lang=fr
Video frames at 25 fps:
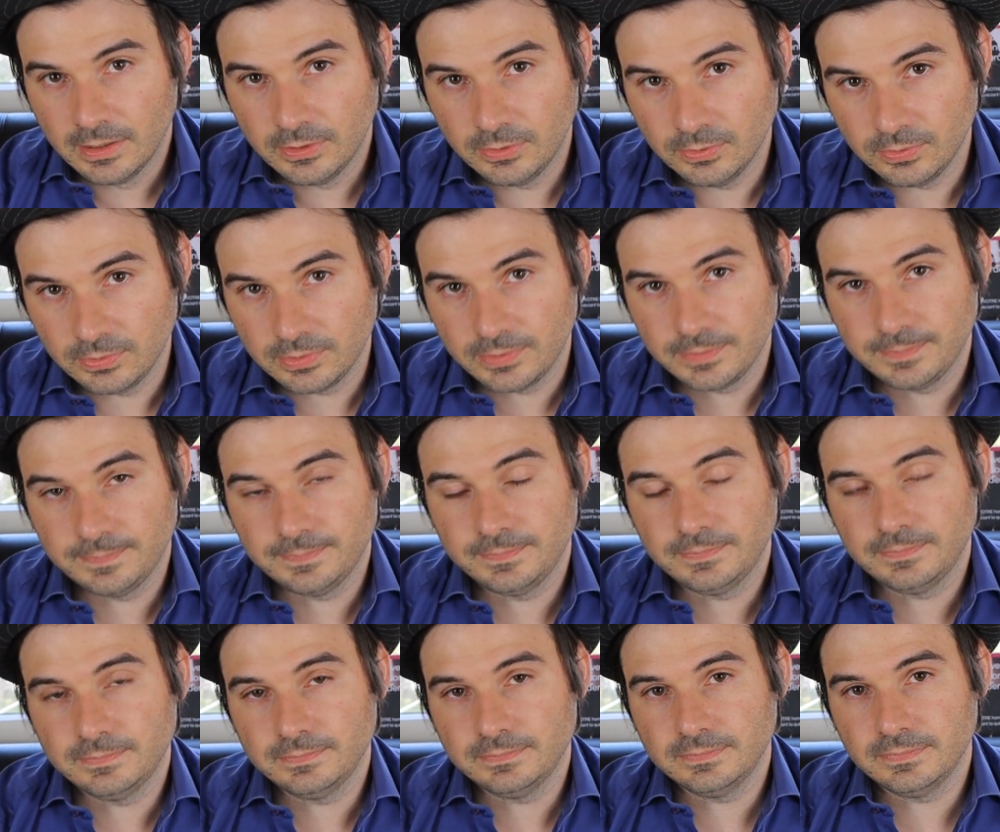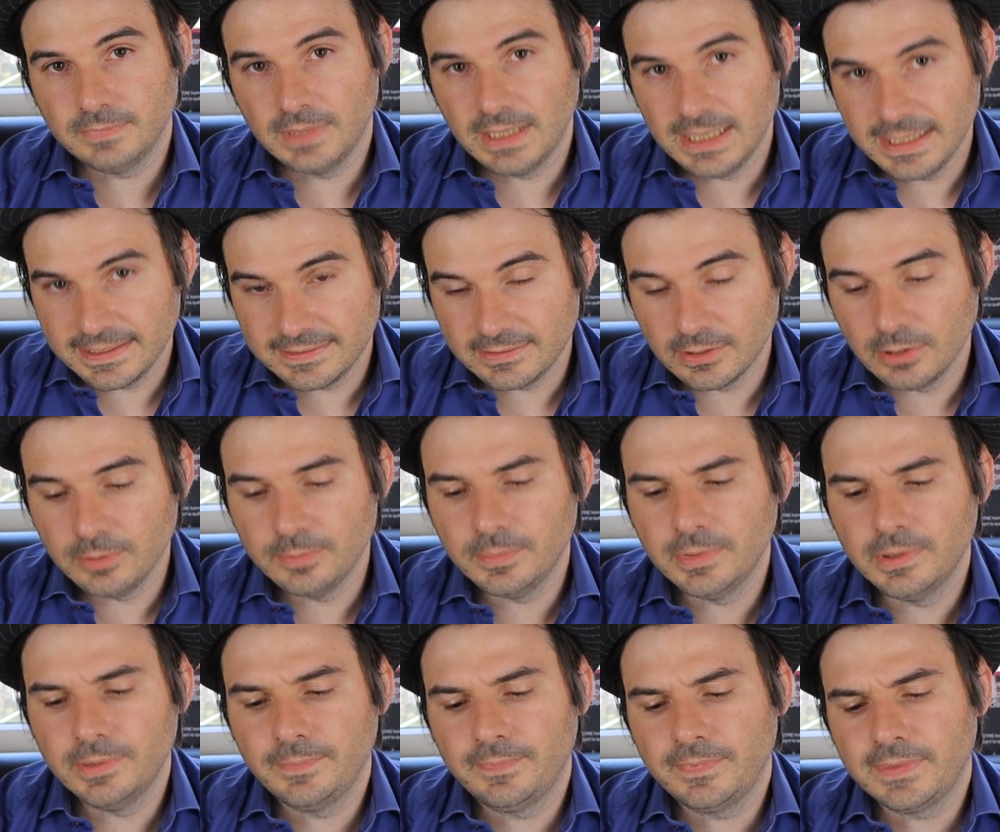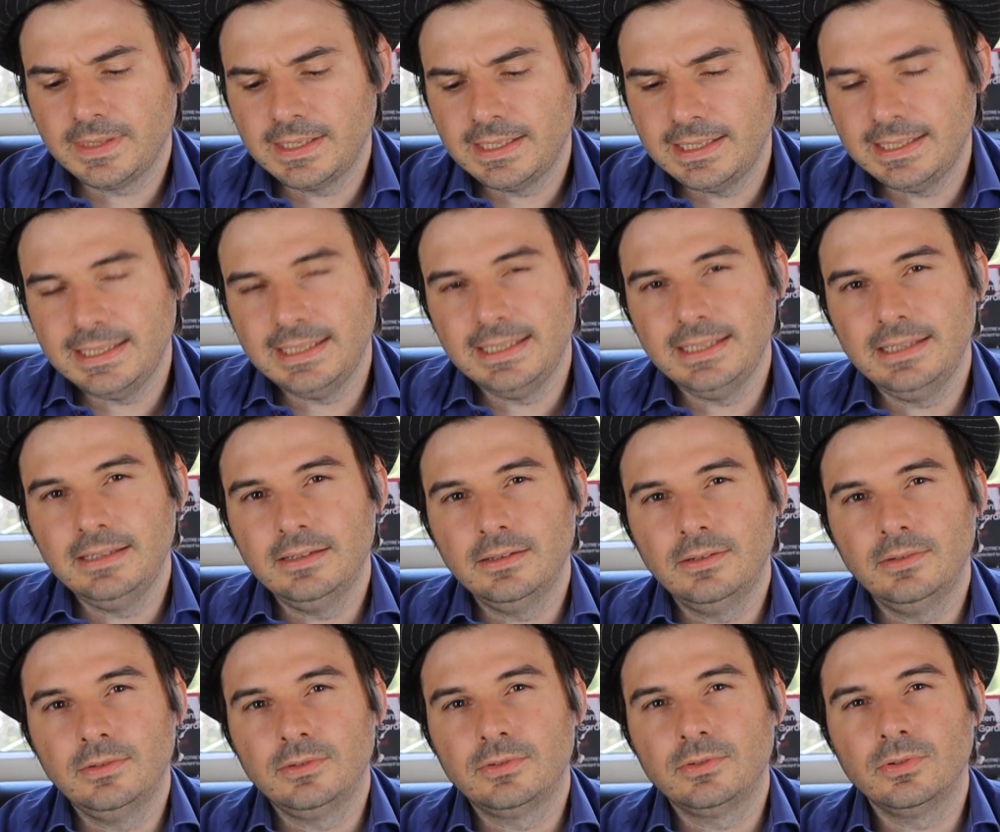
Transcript: Donc les hommes qui euh,